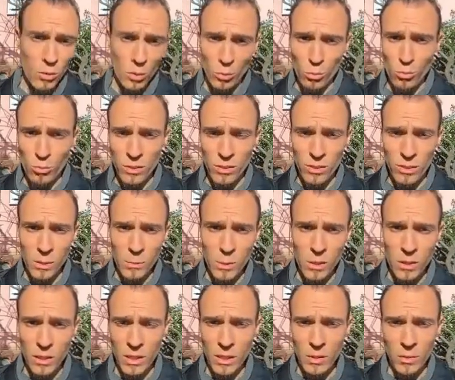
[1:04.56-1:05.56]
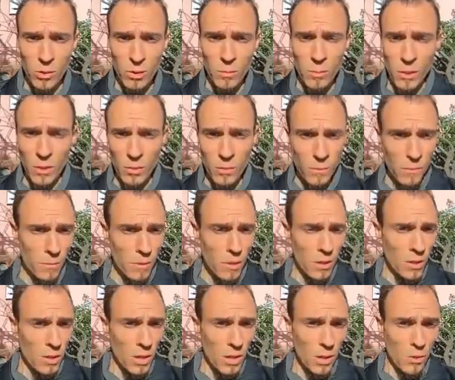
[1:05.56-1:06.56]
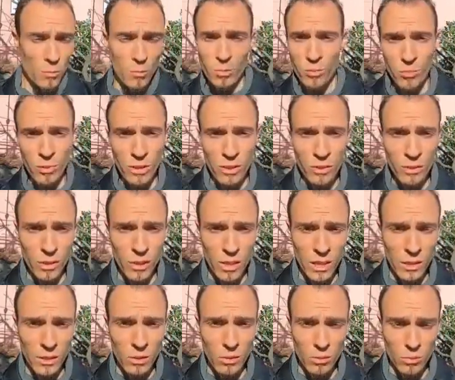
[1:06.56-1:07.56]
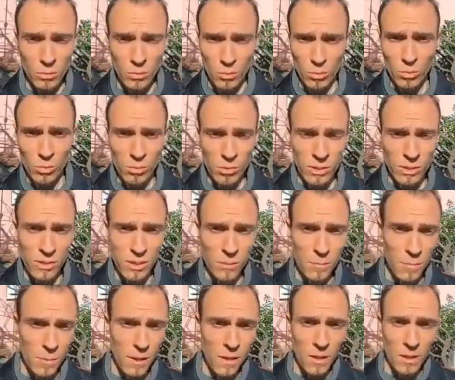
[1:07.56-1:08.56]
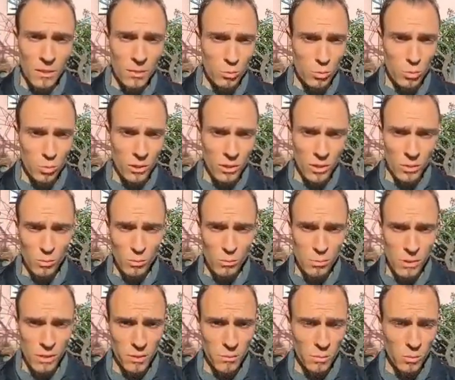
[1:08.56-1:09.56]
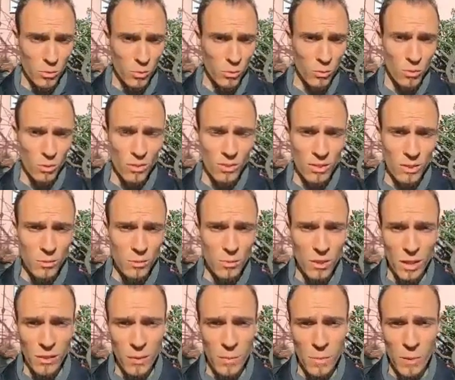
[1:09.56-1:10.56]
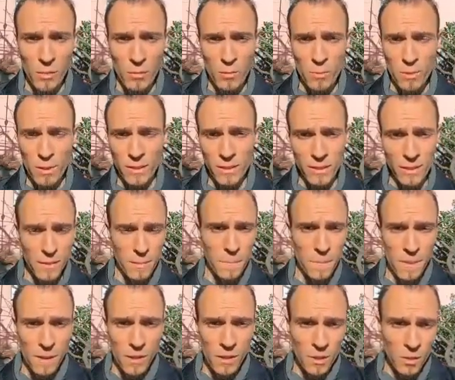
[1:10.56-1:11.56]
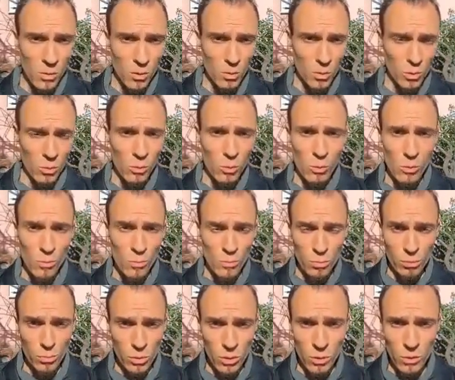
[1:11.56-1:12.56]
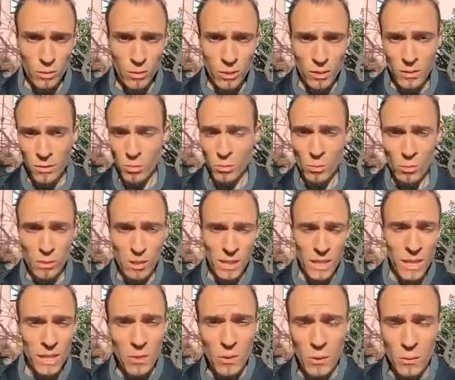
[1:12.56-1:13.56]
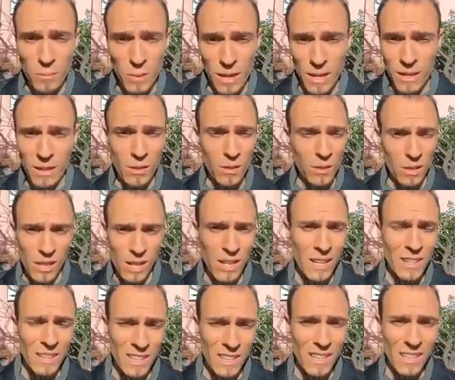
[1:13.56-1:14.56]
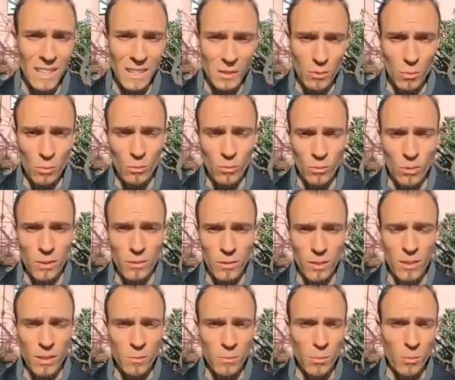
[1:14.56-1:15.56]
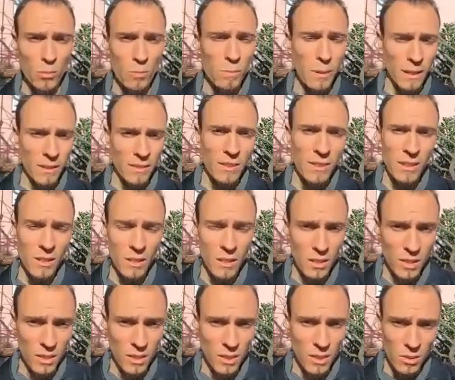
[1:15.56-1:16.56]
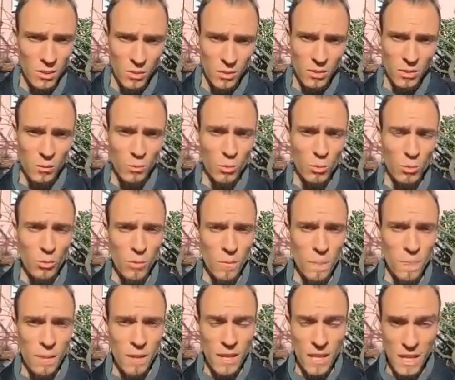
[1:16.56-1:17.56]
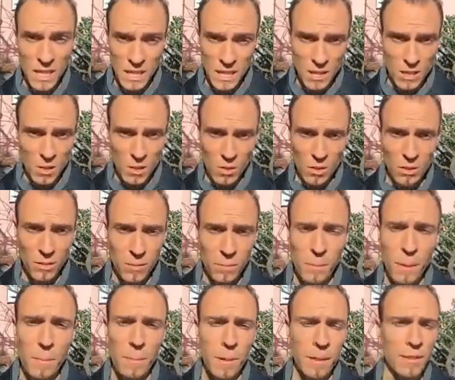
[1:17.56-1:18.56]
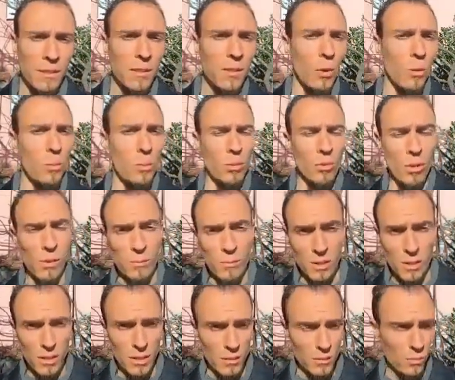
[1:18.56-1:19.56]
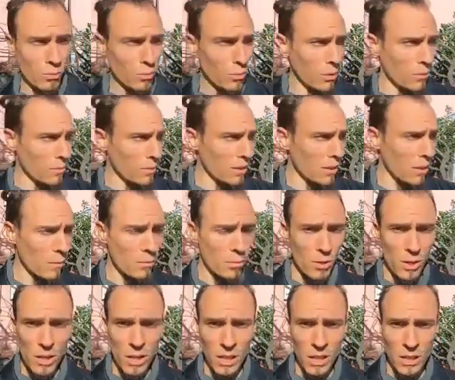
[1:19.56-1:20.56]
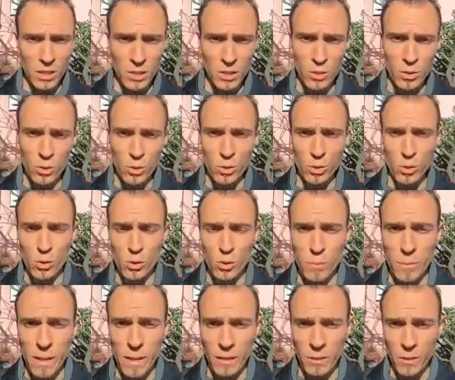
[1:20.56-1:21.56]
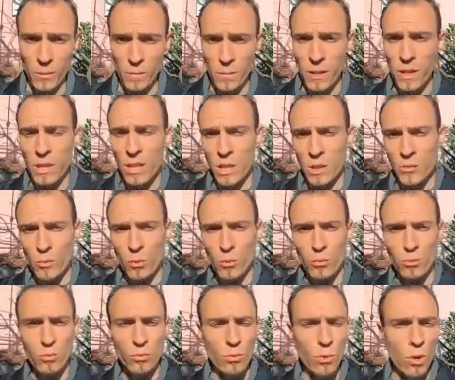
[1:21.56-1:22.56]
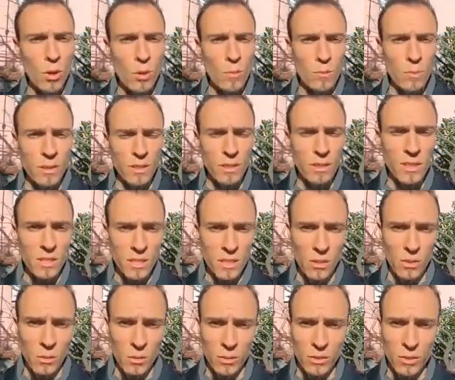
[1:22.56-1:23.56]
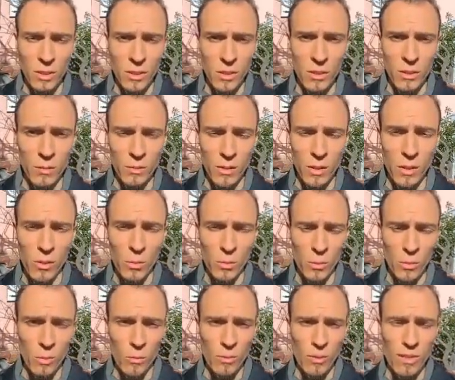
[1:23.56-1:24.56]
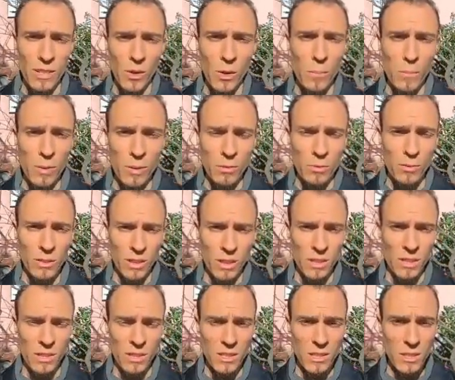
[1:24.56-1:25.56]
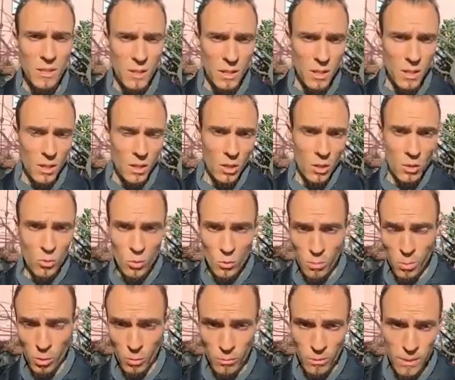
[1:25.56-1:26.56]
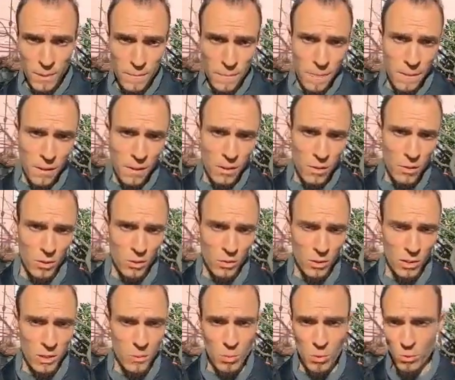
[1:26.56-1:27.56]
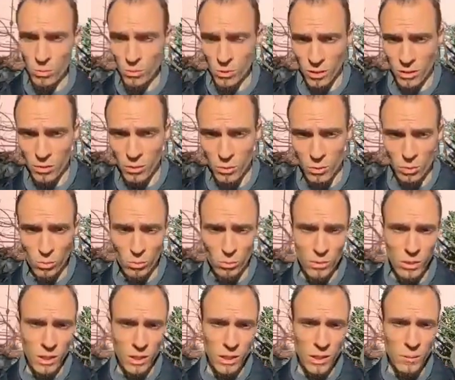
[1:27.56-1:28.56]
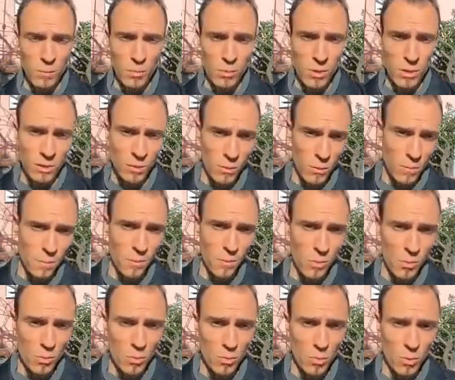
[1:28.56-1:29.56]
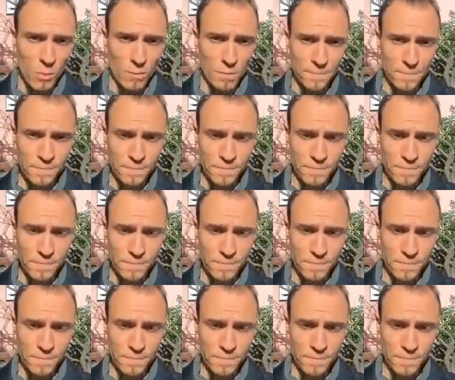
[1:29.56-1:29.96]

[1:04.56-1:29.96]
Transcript: Dans tout système, il y a des gagnants et des perdants. Et vous pouvez être dans les gagnants de ce système. C'est toujours une question de placement. Donc, si vous n'arrivez pas à vous placer euh, dans le bon camp, celui des gagnants, ben, là, il est question effectivement de partir dans cette mesure. Et c'est pas partir en prenant un billet d'avion comme ça, un peu à l'arrache, je, pars. il faut que vous mettiez déjà en, enfin, on va dire en place une stratégie de plan B qui peut être une résidence secondaire, qui peut être une